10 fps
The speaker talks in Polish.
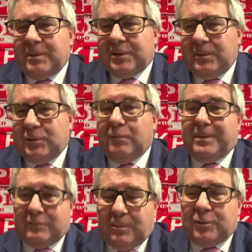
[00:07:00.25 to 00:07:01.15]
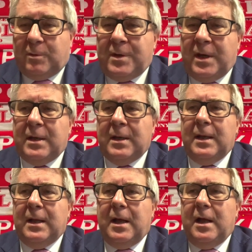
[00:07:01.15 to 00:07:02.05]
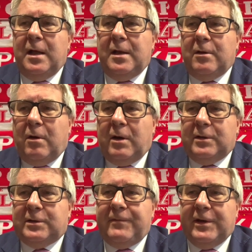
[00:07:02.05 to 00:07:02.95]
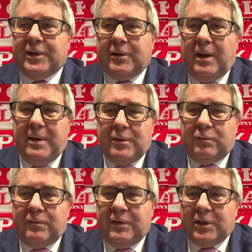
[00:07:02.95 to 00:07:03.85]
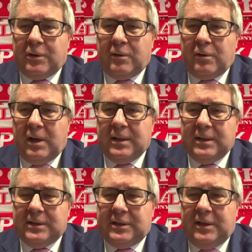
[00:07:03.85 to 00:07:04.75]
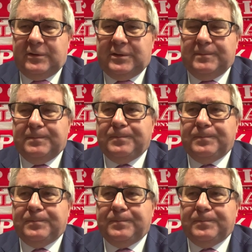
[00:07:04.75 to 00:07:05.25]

że bez kibiców prawdopodobnie. E, no, tym większa rola mediów, tym większa rola telewizji.